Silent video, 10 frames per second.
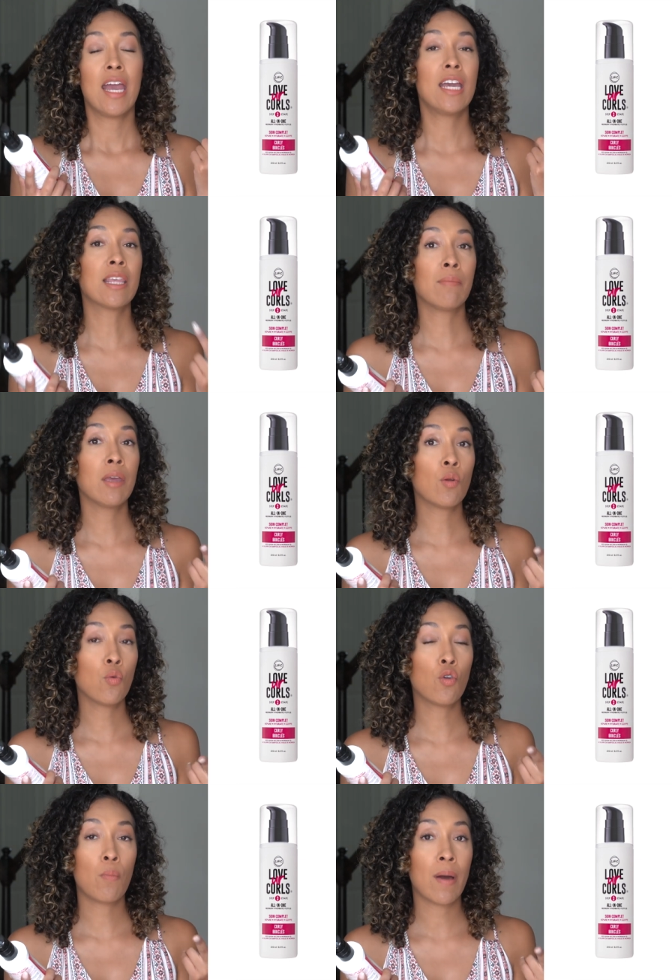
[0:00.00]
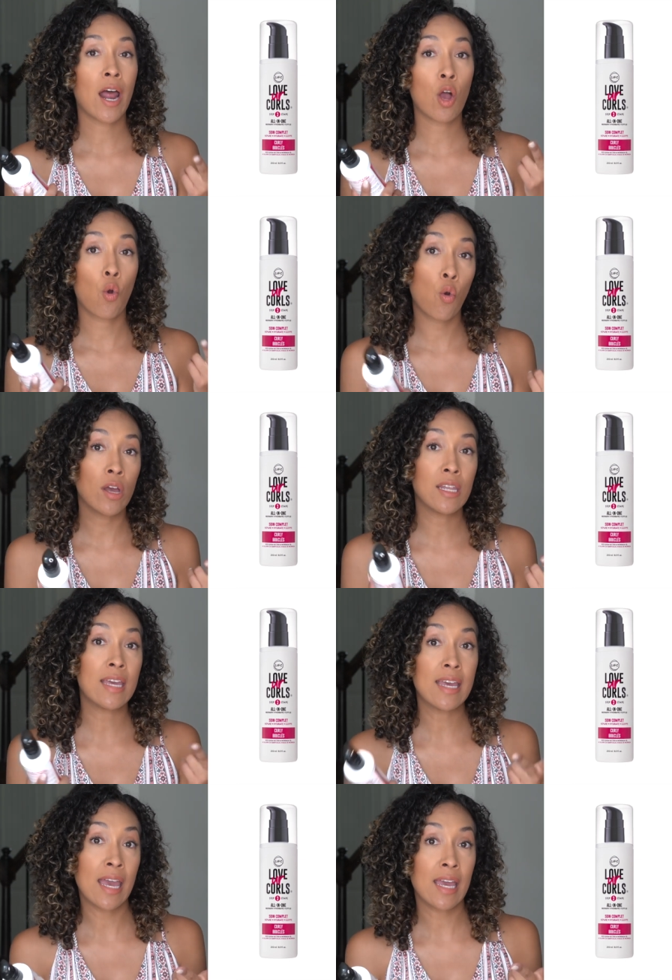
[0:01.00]
y también uno para
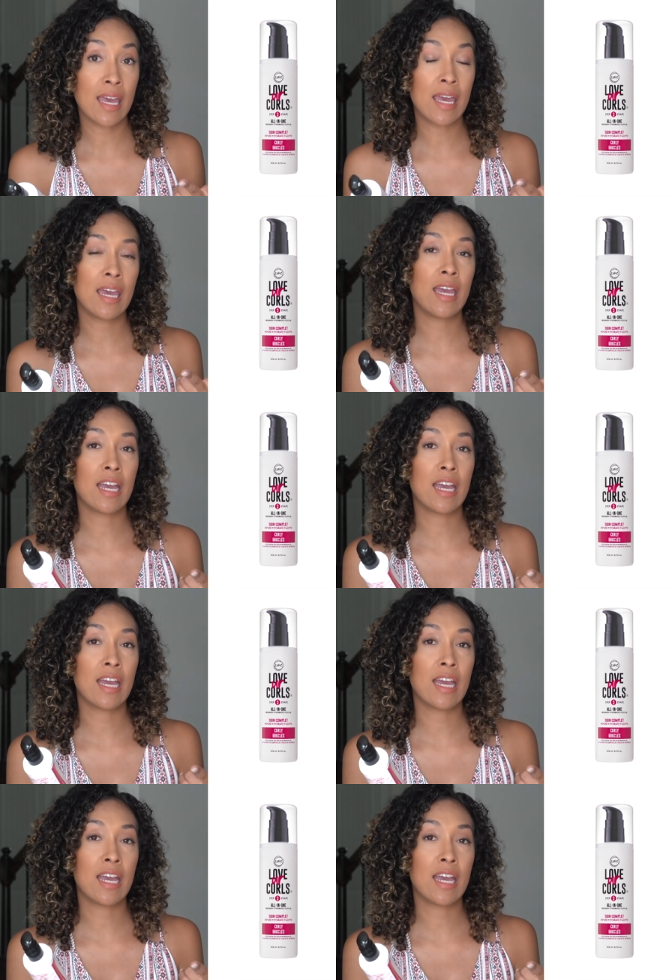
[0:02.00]
coily kinky,